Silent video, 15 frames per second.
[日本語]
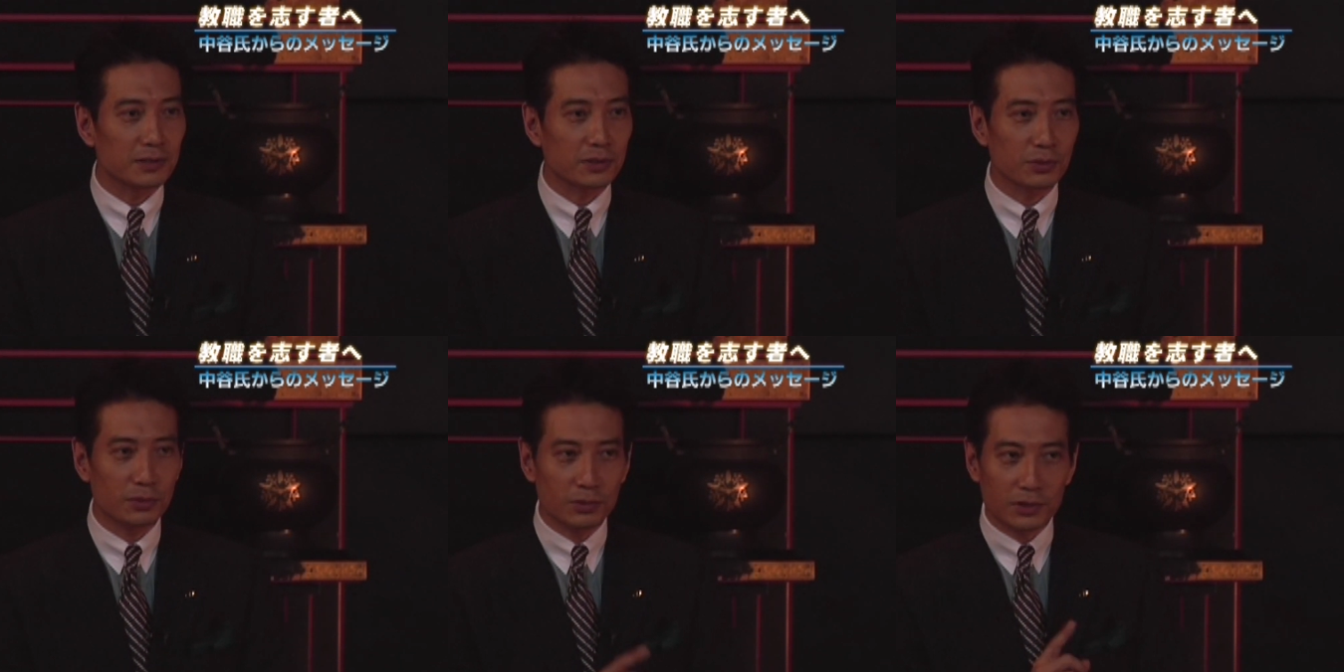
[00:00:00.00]

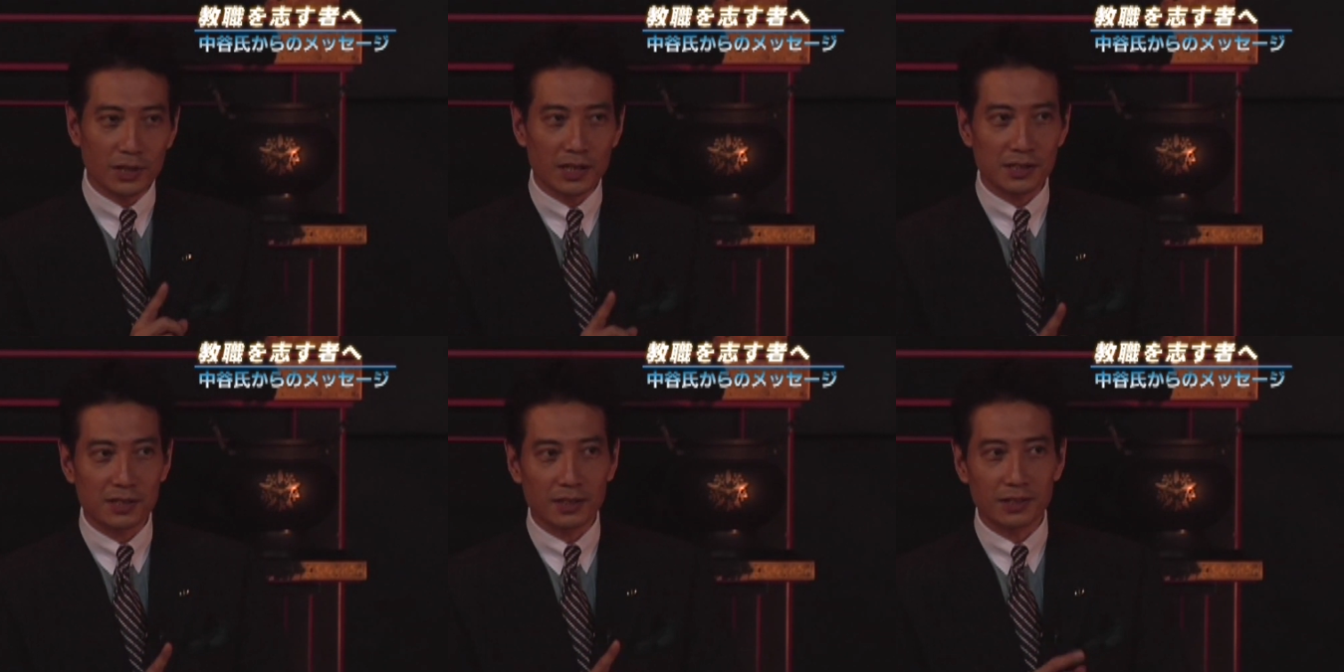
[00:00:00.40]
そのお
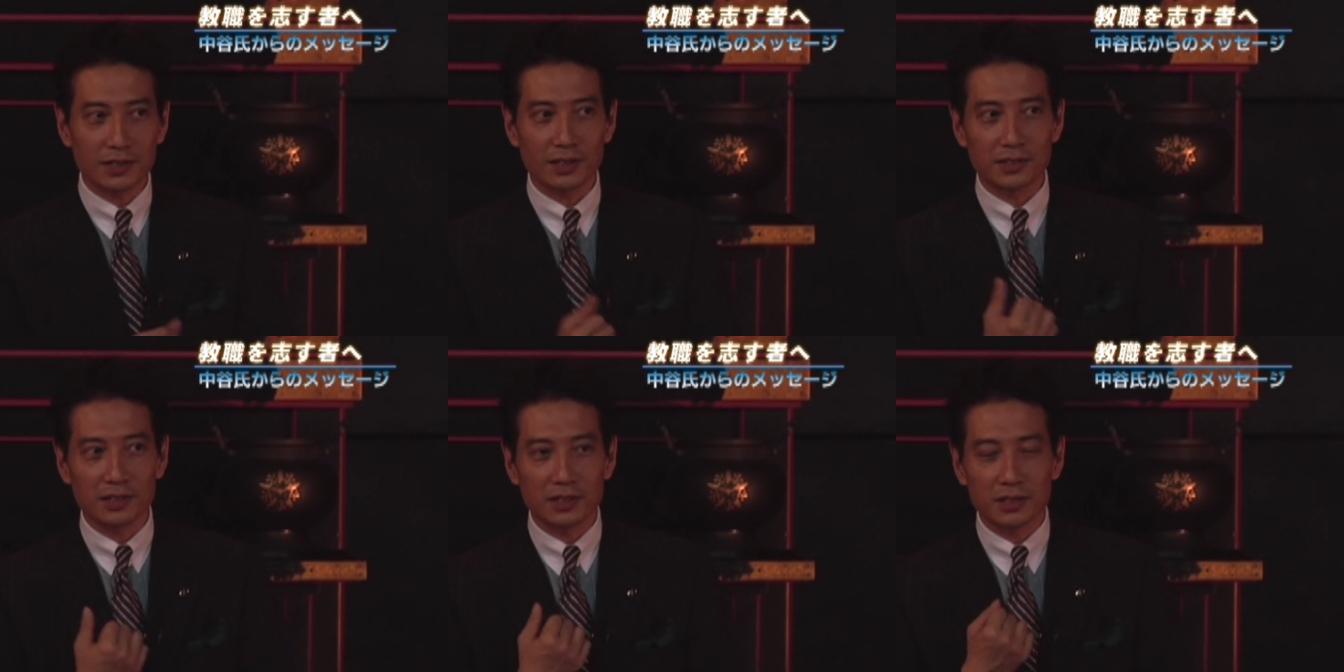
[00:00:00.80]
母さんに
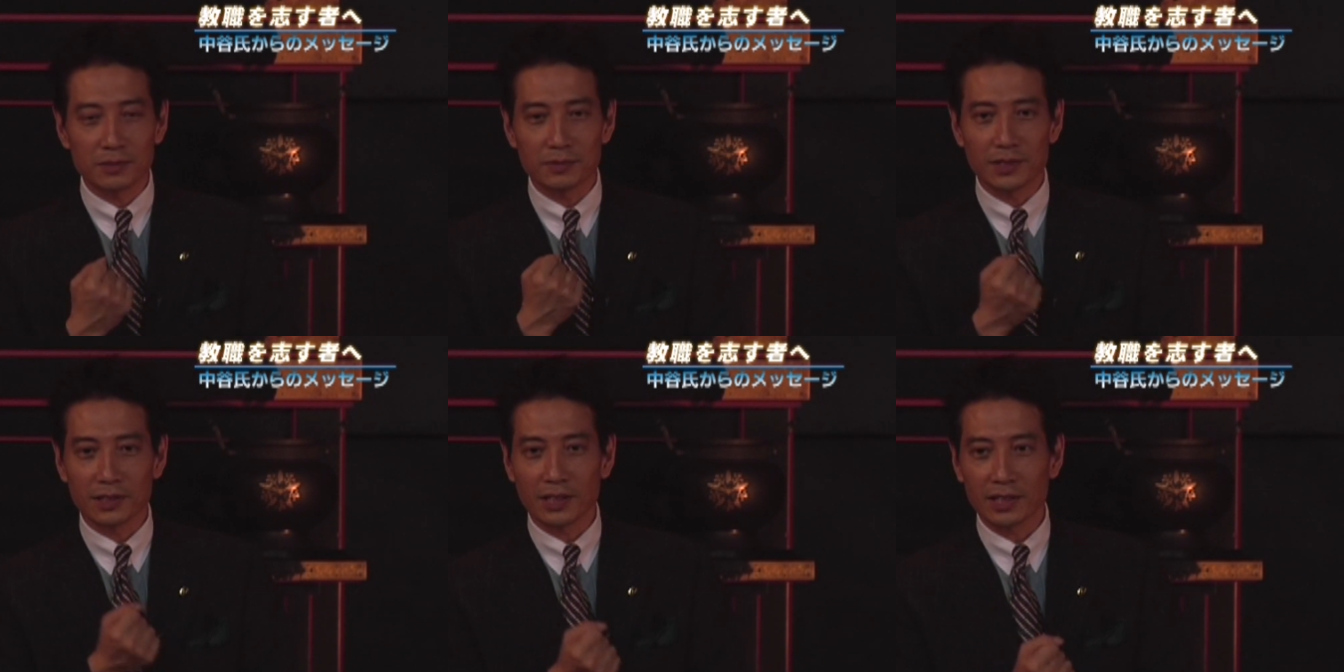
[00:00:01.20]
対して自
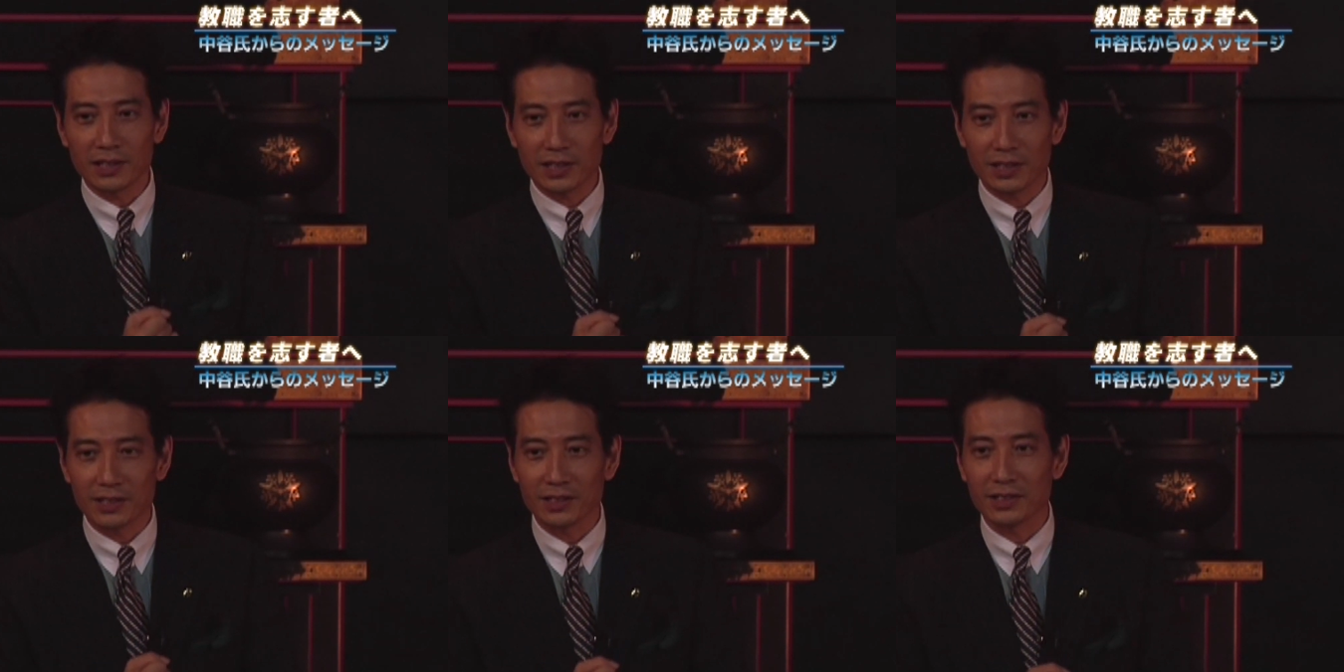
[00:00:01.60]
分は
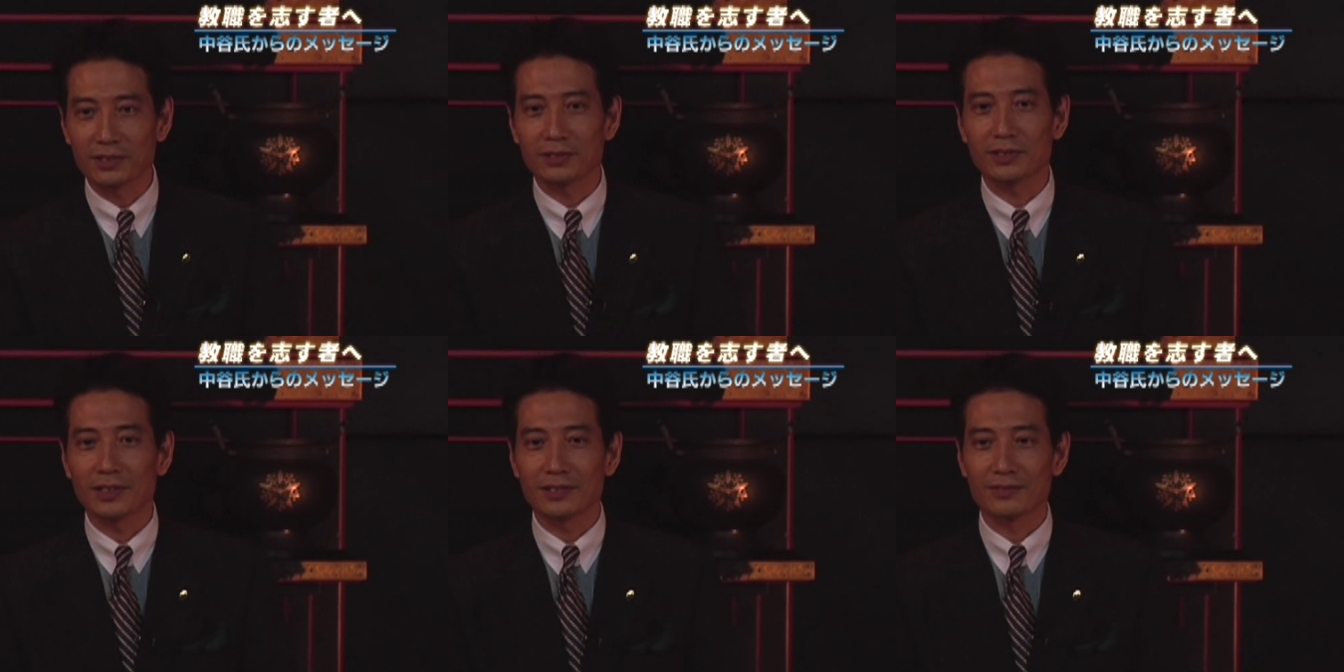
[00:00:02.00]
何ができる
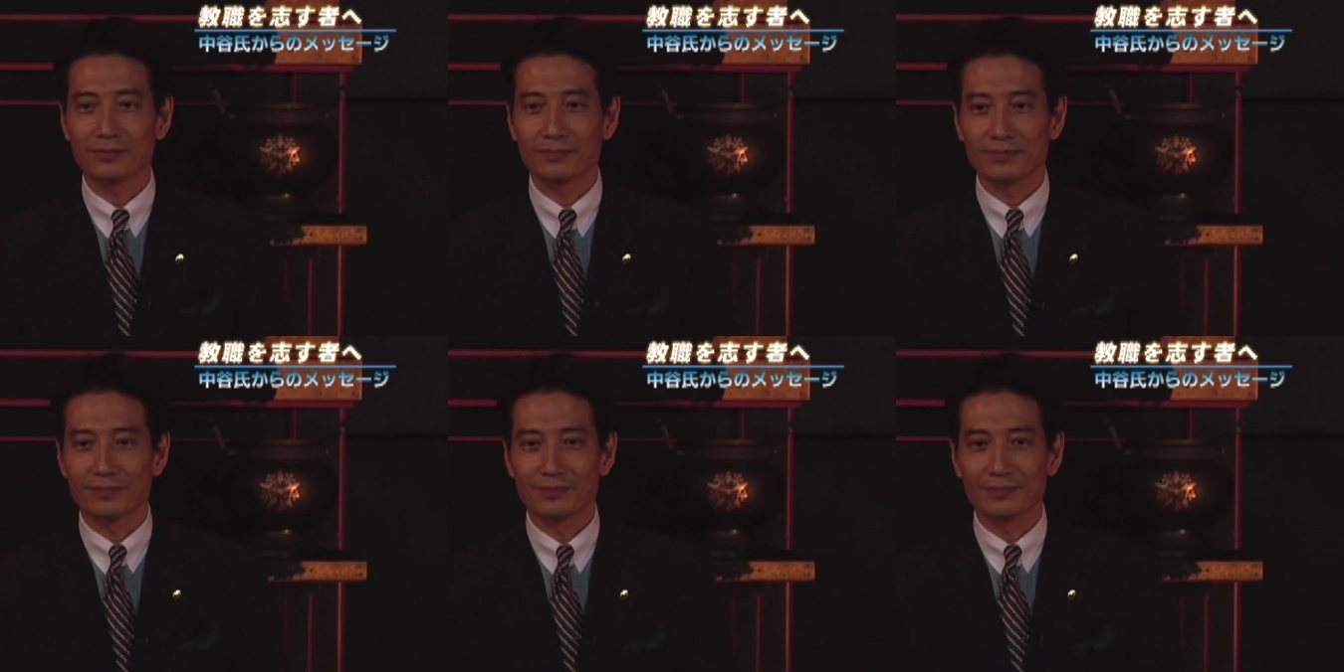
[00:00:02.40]
か、
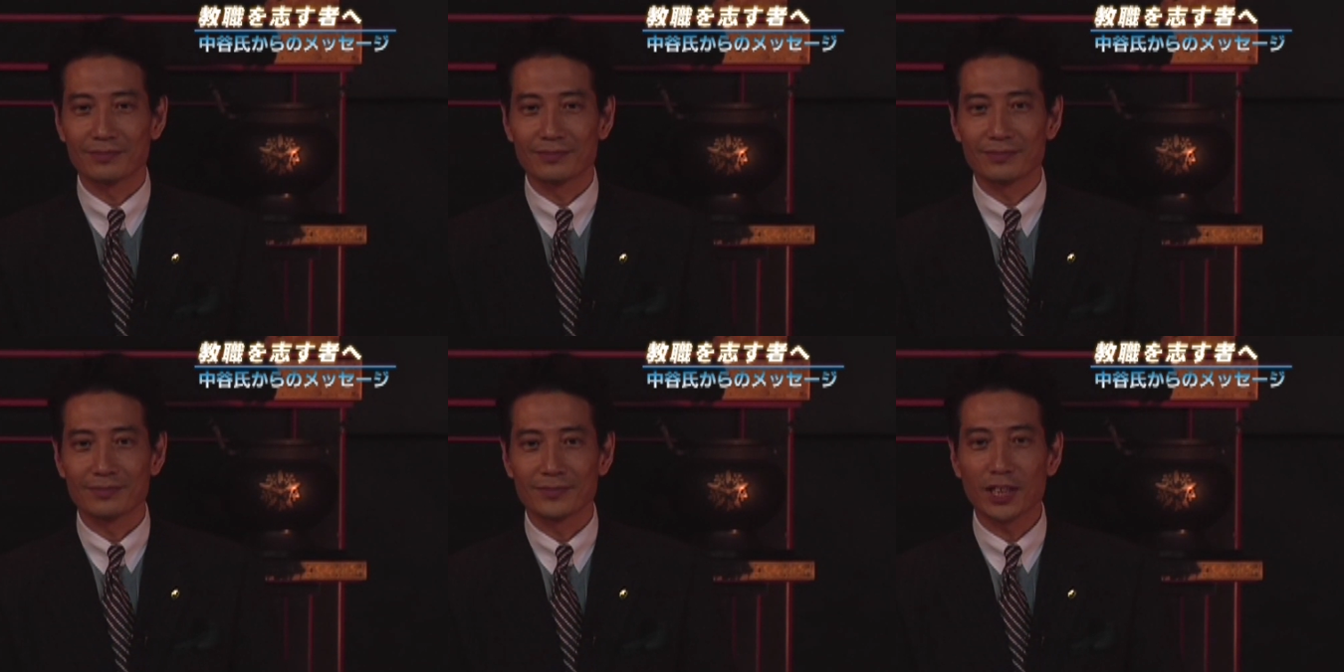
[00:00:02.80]

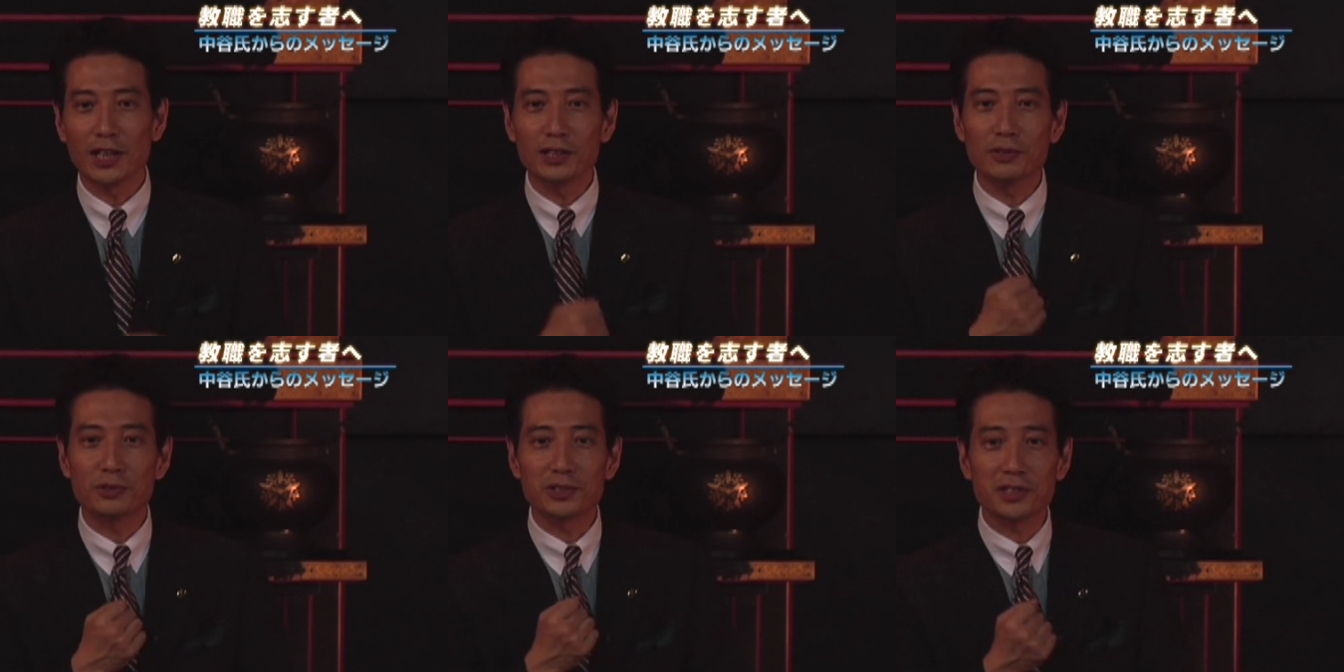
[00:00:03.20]

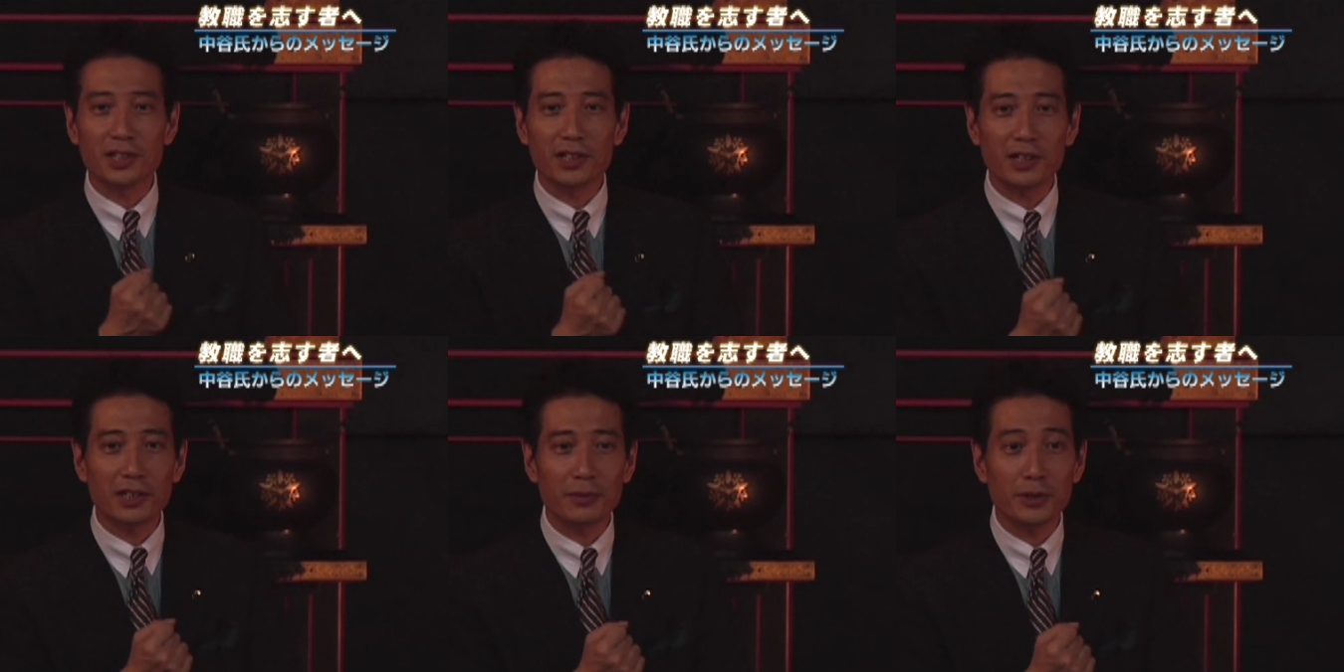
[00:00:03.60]
何をして
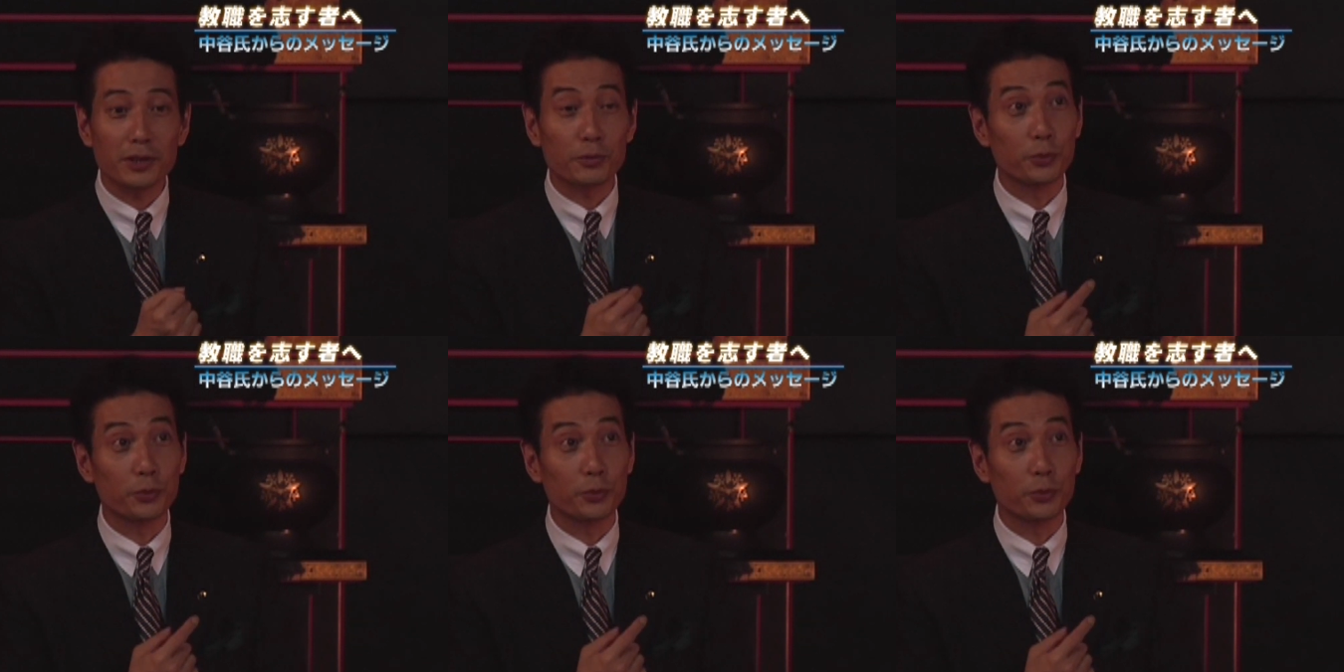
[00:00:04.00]
あげるか。